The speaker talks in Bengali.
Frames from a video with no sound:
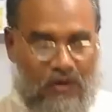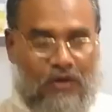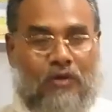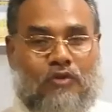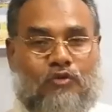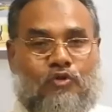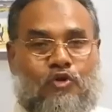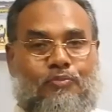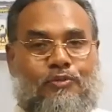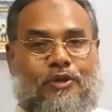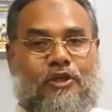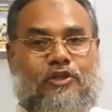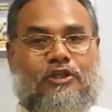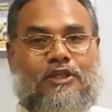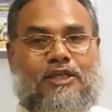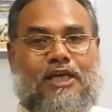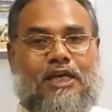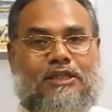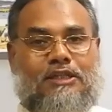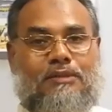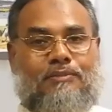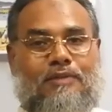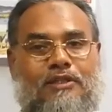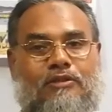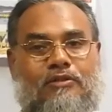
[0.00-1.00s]
তো প্রিয়
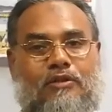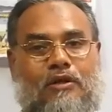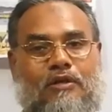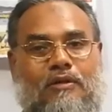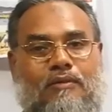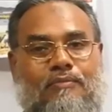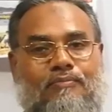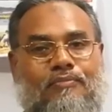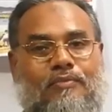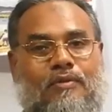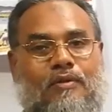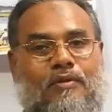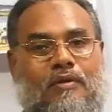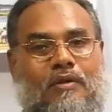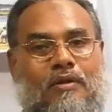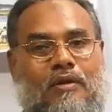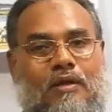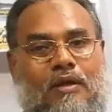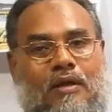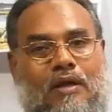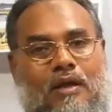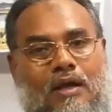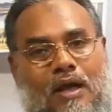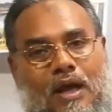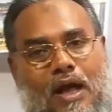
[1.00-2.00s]
শিক্ষার্থীবৃন্দ
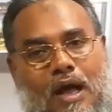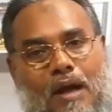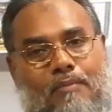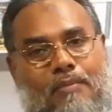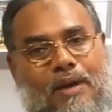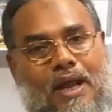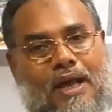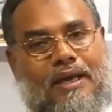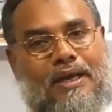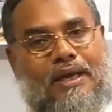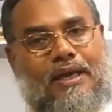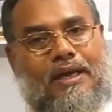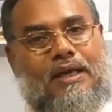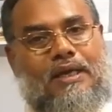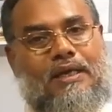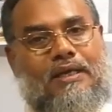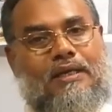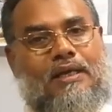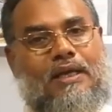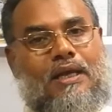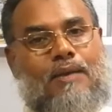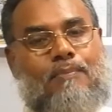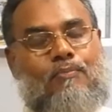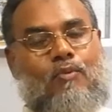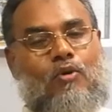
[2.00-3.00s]
আমরা আগে
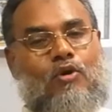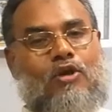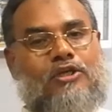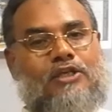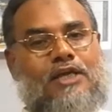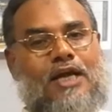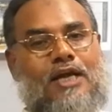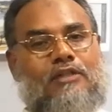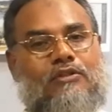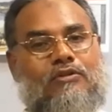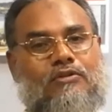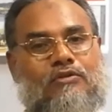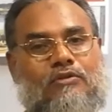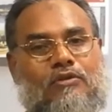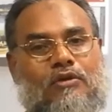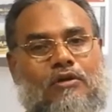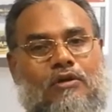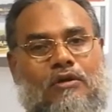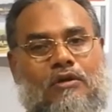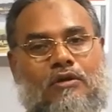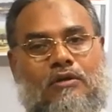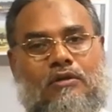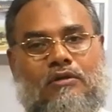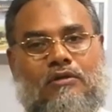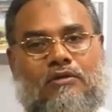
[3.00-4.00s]
এই পল্লী সাহিত্য
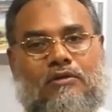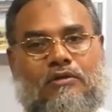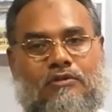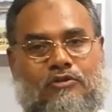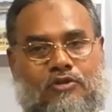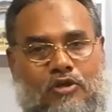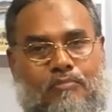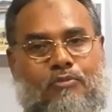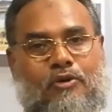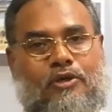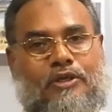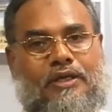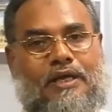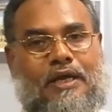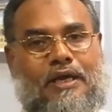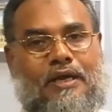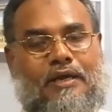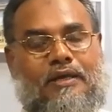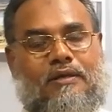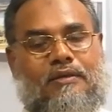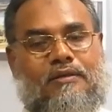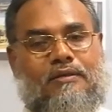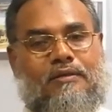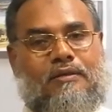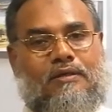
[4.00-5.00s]
সম্পর্কে
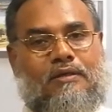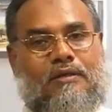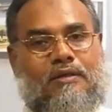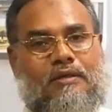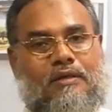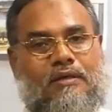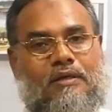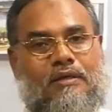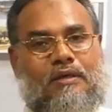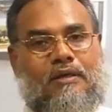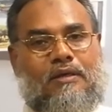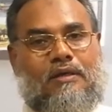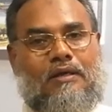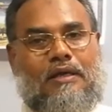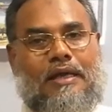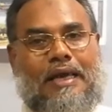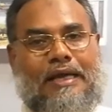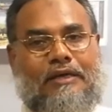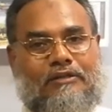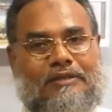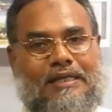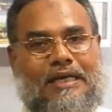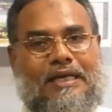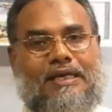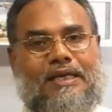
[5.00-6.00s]

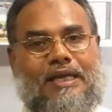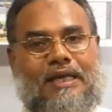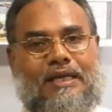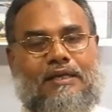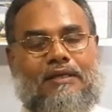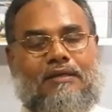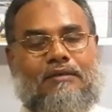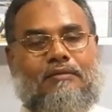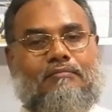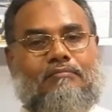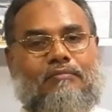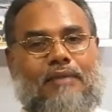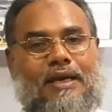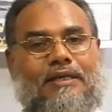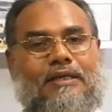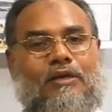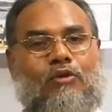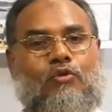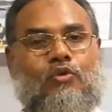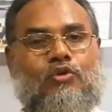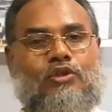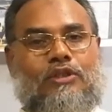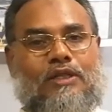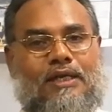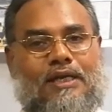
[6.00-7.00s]
একটু জেনে নিই বা এটা
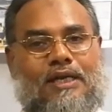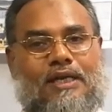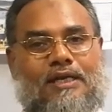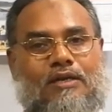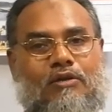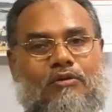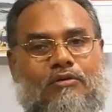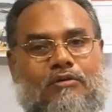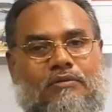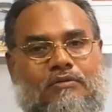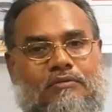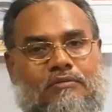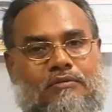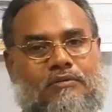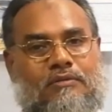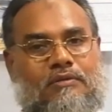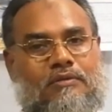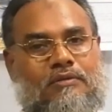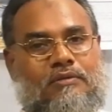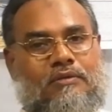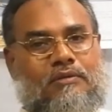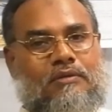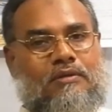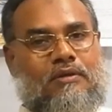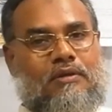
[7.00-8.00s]
কোথেকে এলো
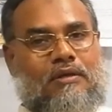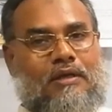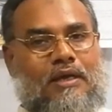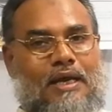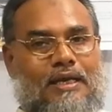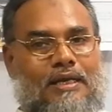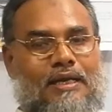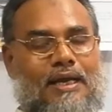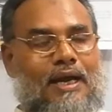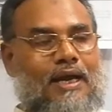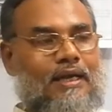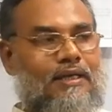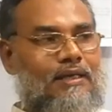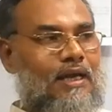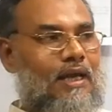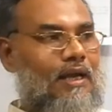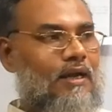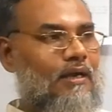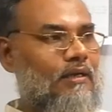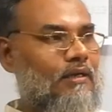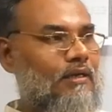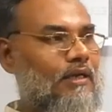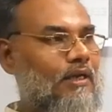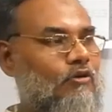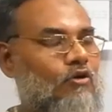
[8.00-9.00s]
এই লেখাটা
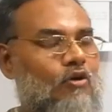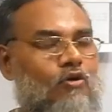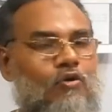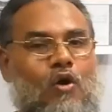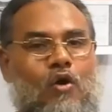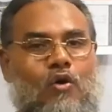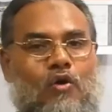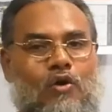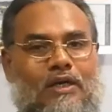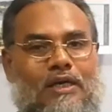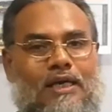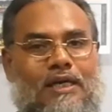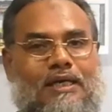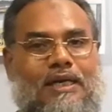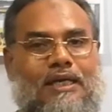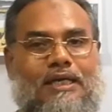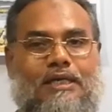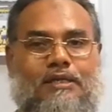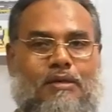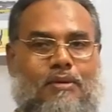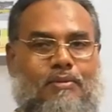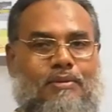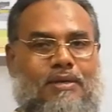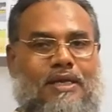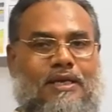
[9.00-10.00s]
লেখক কখন লিখলেন
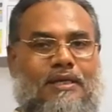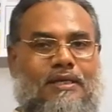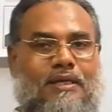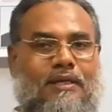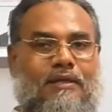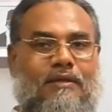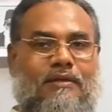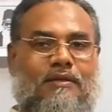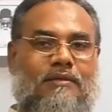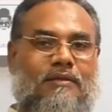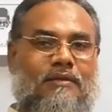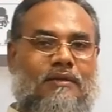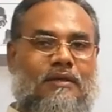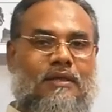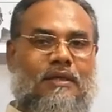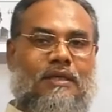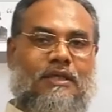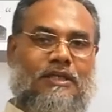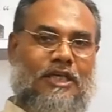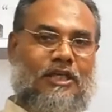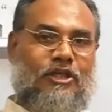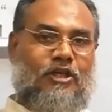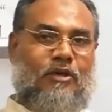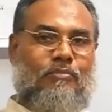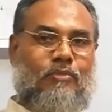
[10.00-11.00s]
কীভাবে লিখলেন
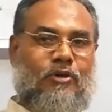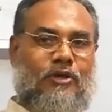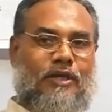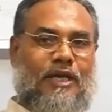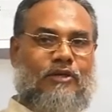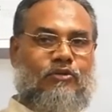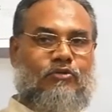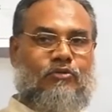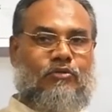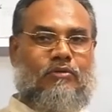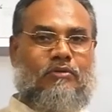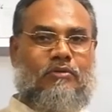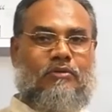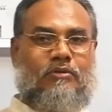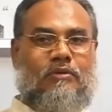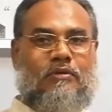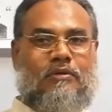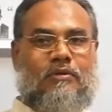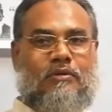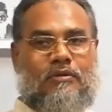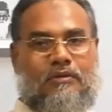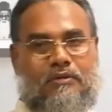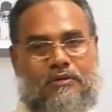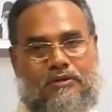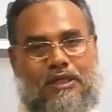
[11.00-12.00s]
সে সম্পর্কে একটু
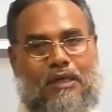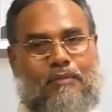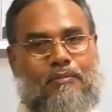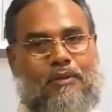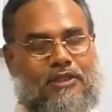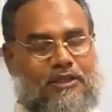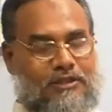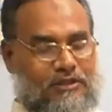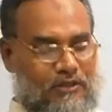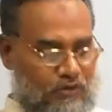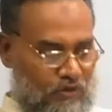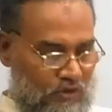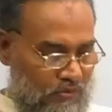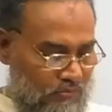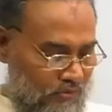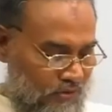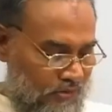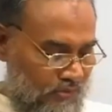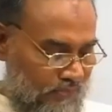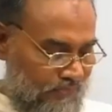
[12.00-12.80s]
জানবার চেষ্টা করব